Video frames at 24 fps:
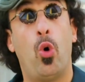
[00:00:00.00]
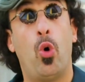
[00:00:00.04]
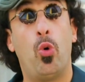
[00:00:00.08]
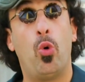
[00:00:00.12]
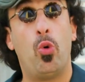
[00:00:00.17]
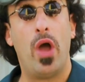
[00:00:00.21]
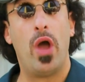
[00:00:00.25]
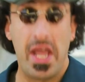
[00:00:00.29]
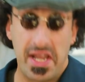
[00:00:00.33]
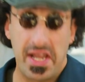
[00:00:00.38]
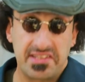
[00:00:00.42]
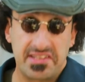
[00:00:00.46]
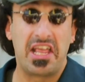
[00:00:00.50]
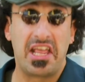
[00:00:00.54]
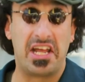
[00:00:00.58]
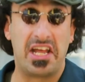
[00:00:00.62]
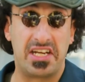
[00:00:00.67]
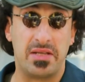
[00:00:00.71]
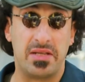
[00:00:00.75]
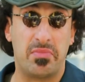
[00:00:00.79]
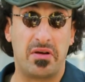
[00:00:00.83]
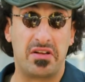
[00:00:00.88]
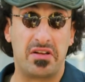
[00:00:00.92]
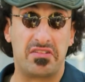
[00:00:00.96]
وهيك
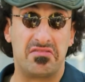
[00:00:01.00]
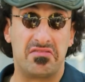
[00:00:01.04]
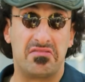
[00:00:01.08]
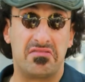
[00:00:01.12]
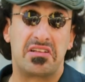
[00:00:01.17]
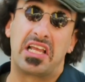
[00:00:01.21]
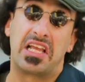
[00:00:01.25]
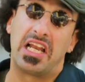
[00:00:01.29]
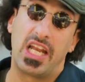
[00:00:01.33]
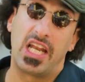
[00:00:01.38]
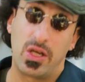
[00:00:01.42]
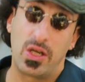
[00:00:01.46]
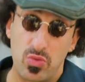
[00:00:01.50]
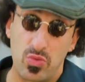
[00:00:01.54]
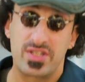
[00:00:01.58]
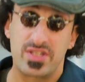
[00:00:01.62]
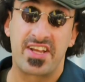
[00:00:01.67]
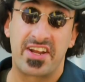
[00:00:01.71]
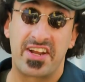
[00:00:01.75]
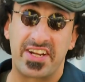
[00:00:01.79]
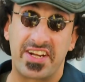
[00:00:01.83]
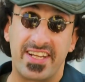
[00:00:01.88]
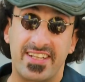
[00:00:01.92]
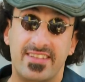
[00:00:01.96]
تقريبا كل
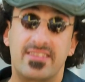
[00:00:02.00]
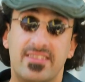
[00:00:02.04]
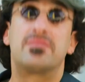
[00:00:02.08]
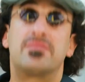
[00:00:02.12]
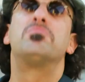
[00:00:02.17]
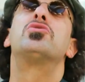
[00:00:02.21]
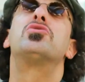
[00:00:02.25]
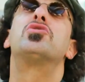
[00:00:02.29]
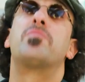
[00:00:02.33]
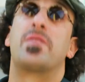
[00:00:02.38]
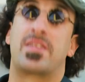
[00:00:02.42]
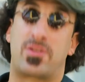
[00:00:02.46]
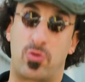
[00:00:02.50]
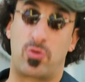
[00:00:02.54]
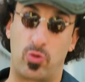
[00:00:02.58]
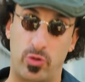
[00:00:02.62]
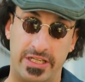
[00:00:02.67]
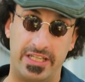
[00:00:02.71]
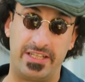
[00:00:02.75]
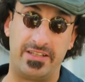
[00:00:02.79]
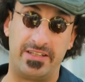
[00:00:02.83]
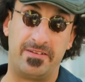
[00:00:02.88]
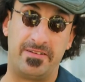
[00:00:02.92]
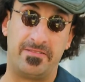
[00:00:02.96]
الوزارات مش
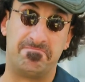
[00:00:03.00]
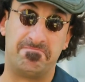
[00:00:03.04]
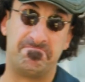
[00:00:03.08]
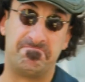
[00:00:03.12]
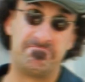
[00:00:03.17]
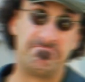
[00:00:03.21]
مسؤولين